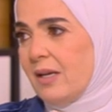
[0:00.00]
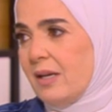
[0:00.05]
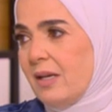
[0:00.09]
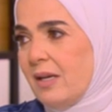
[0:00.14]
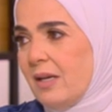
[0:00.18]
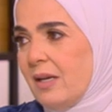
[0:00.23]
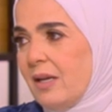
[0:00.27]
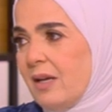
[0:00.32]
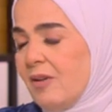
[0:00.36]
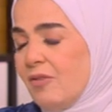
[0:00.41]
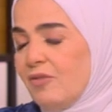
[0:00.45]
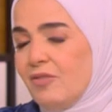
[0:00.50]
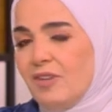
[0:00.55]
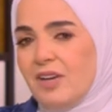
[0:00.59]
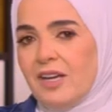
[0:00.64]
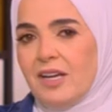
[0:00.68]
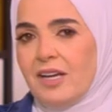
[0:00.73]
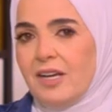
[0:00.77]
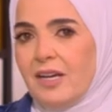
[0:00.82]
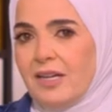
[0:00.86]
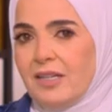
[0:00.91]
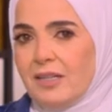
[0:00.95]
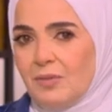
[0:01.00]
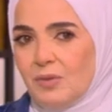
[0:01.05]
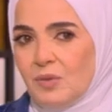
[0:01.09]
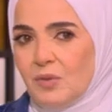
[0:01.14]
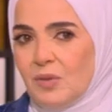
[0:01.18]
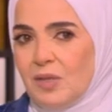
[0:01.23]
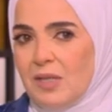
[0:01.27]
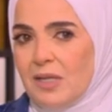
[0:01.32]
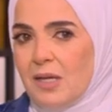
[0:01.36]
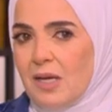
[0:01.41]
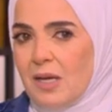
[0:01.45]
صحيح. فاحنا
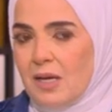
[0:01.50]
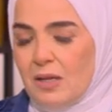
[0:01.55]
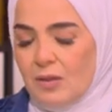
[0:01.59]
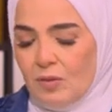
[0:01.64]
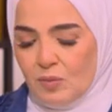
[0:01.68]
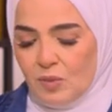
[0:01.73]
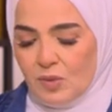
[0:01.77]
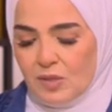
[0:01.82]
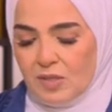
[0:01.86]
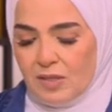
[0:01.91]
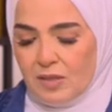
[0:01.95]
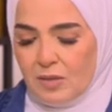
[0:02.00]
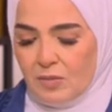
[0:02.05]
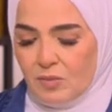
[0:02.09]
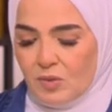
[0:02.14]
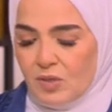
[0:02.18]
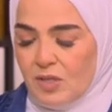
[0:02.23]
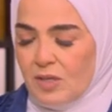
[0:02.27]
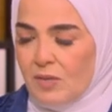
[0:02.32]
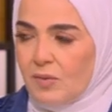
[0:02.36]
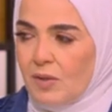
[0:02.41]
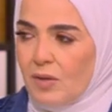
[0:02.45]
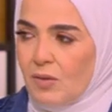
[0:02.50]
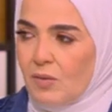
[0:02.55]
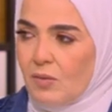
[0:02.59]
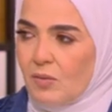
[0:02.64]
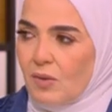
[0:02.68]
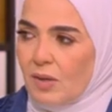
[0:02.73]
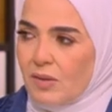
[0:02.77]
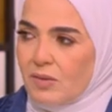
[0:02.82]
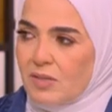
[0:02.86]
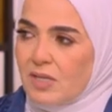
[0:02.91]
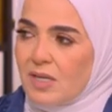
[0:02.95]
بنقول ايه نبص للمصيبه
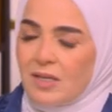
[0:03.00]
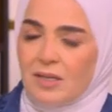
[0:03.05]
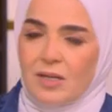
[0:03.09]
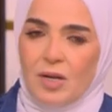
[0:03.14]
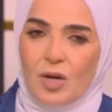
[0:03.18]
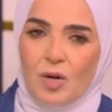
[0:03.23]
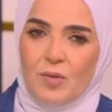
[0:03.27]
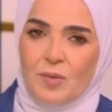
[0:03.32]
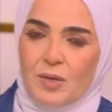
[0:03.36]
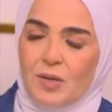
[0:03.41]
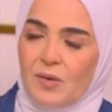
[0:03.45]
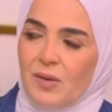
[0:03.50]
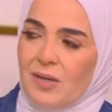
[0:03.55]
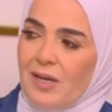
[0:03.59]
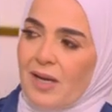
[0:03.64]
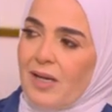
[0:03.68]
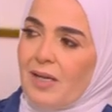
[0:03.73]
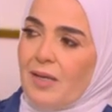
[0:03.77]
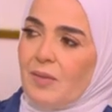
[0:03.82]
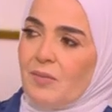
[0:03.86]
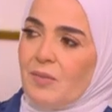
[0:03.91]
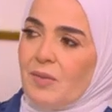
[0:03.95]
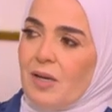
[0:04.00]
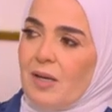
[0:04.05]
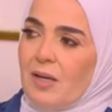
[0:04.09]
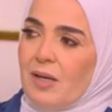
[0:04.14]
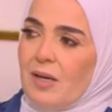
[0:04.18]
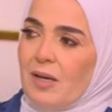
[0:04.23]
وسيدنا عمر هو اللي علمنا